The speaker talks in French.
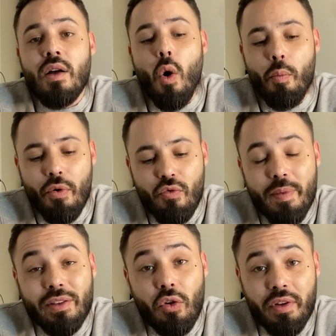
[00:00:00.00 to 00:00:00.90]
On peut vous
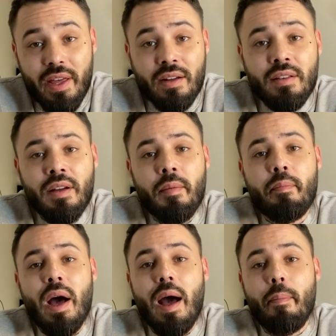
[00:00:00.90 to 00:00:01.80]
mettre en garde
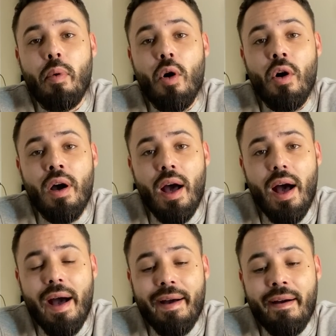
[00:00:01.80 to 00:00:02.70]
par rapport
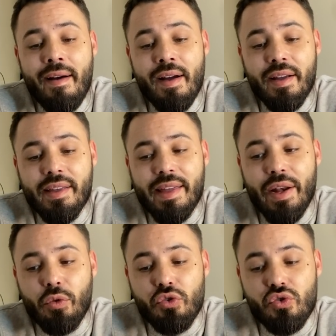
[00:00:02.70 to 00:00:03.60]
à
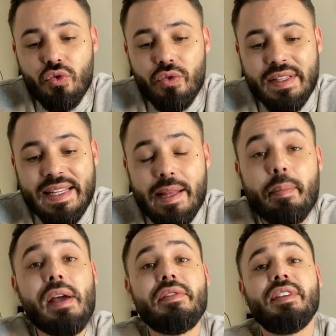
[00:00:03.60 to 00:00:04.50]
quelque chose qui n'est
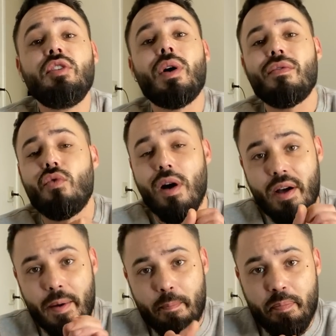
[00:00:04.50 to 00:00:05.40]
pas évident à
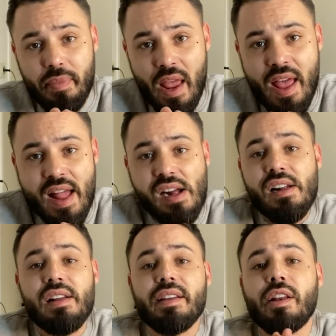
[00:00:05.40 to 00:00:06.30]
voir.
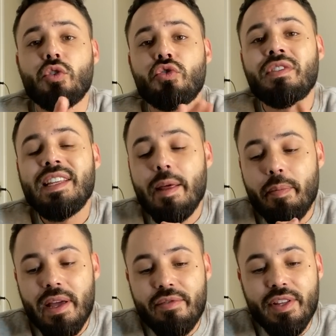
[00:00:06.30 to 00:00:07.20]
Quelque chose qui n'est
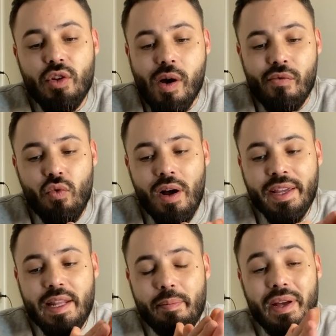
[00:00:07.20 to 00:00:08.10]
pas évident à voir,
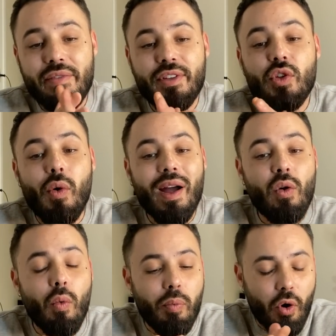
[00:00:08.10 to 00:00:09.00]
qui n'est pas évident à
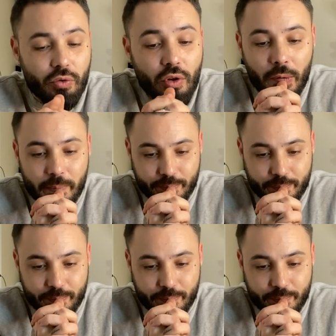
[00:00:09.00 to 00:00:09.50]
comprendre,